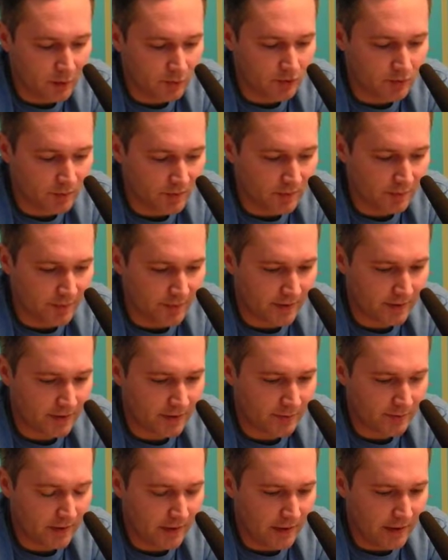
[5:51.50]
pełnym
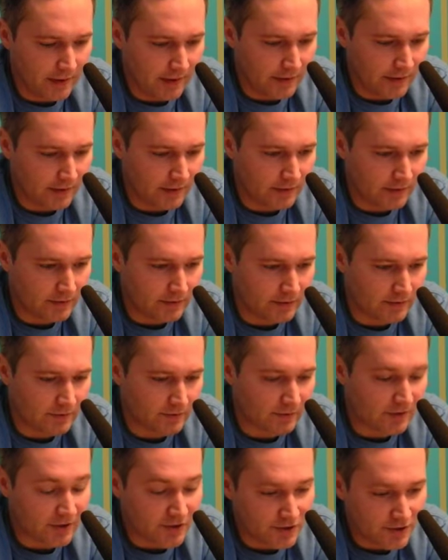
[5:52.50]
impertem. E,
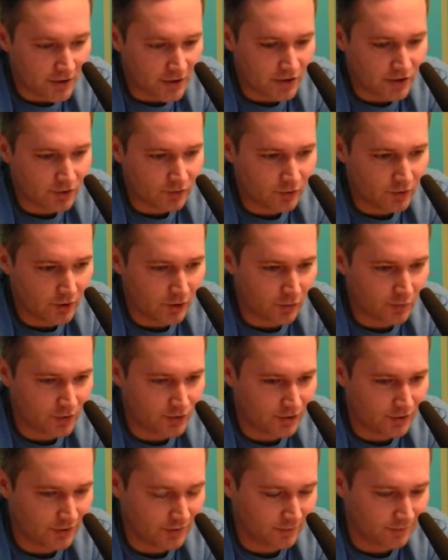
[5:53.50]
na szczęście udało
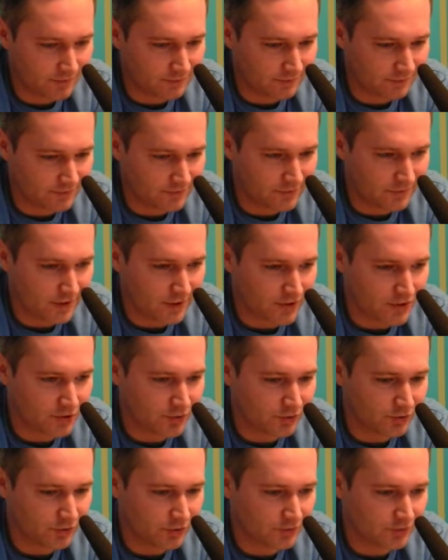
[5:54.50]
mi się
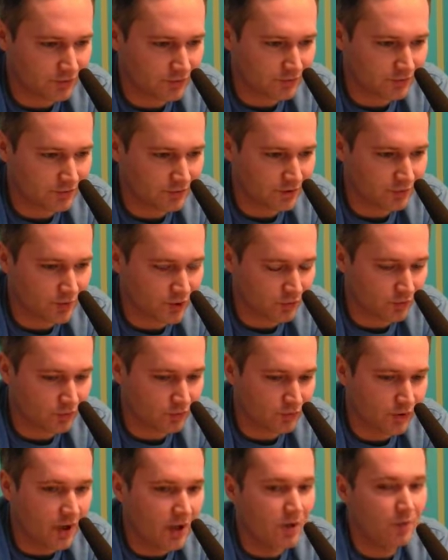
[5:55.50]
zahaczyć go tylko z
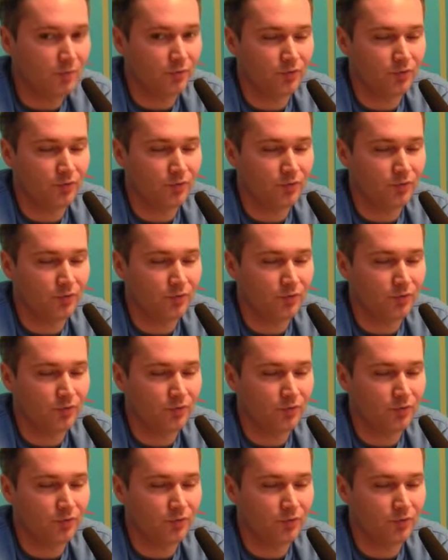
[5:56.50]
przodu,